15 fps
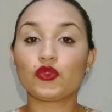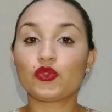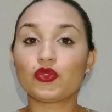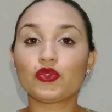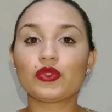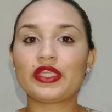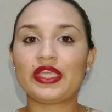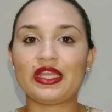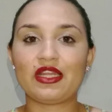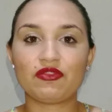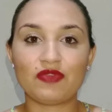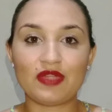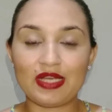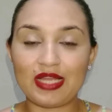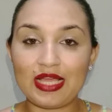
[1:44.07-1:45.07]
Tudo que era
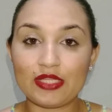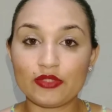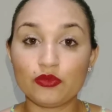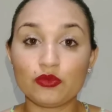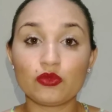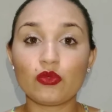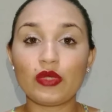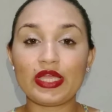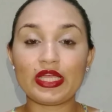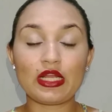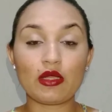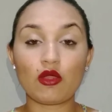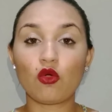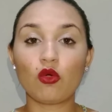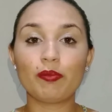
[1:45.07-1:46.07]
falado não
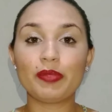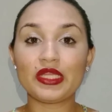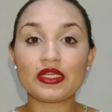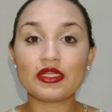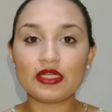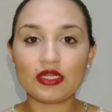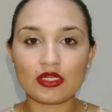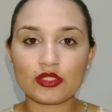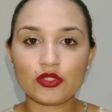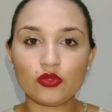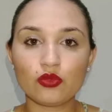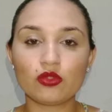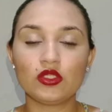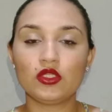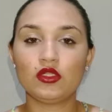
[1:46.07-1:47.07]
era
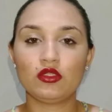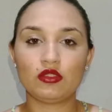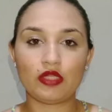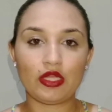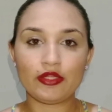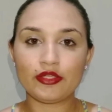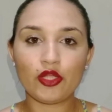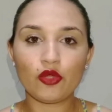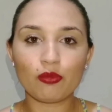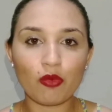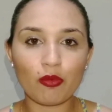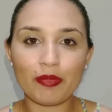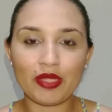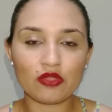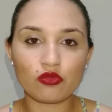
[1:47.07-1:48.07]
obrigando em nenhum
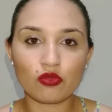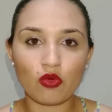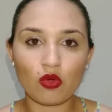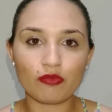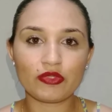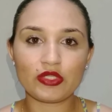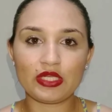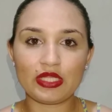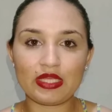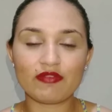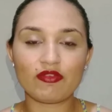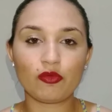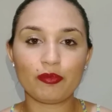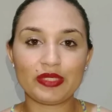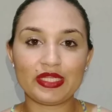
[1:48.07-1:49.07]
momento, óbvio que ninguém
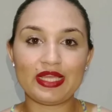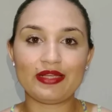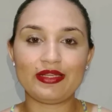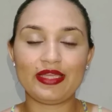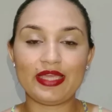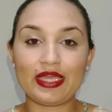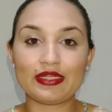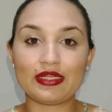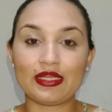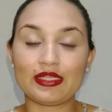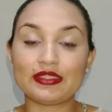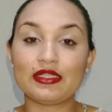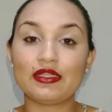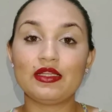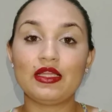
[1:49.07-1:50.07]
vai obrigar ninguém a
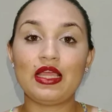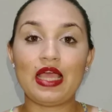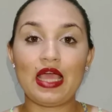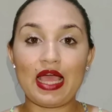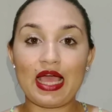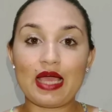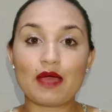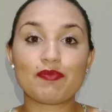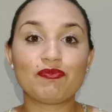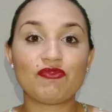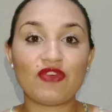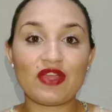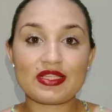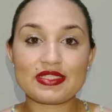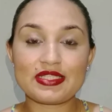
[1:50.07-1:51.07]
nada, a
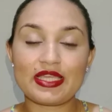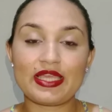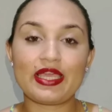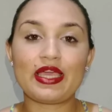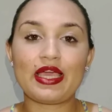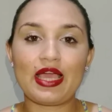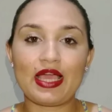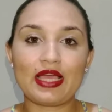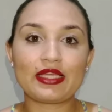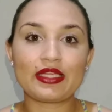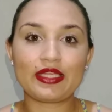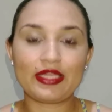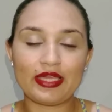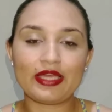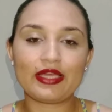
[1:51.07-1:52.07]
fazer
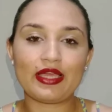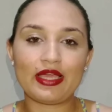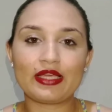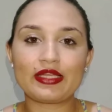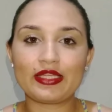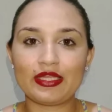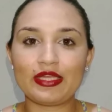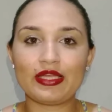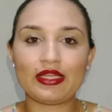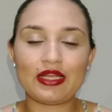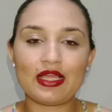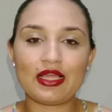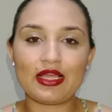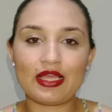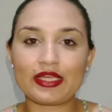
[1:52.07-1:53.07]
aque,
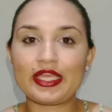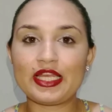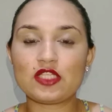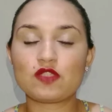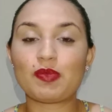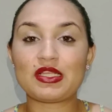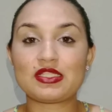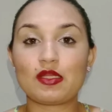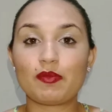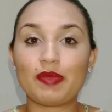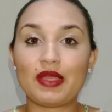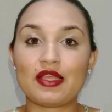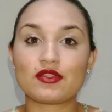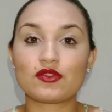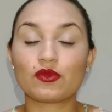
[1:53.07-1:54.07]
aquela, aqueles passo a
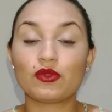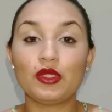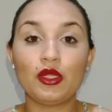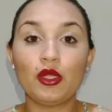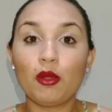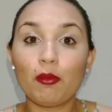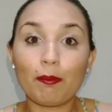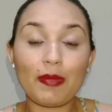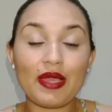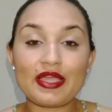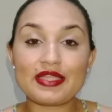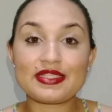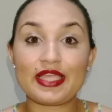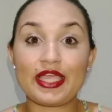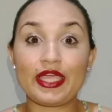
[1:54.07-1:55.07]
passo.
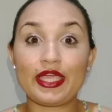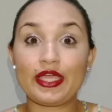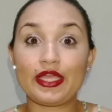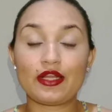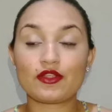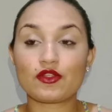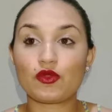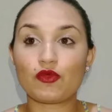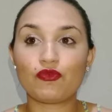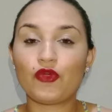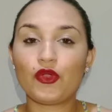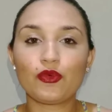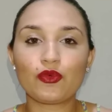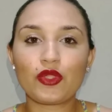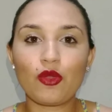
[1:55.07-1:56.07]
Mas era,
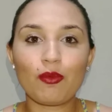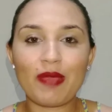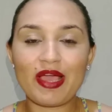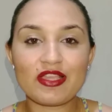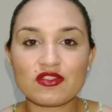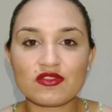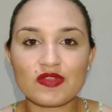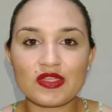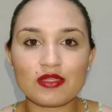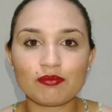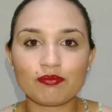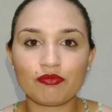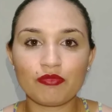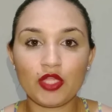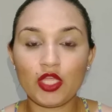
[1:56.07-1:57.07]
foi o que eu mais
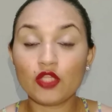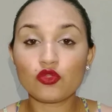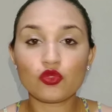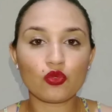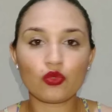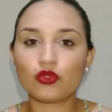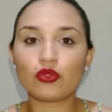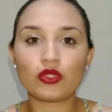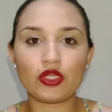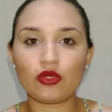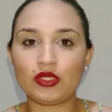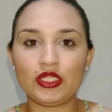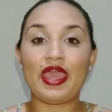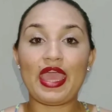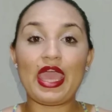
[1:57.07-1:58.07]
vi em tudo que eu
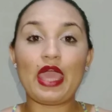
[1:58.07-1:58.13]
li.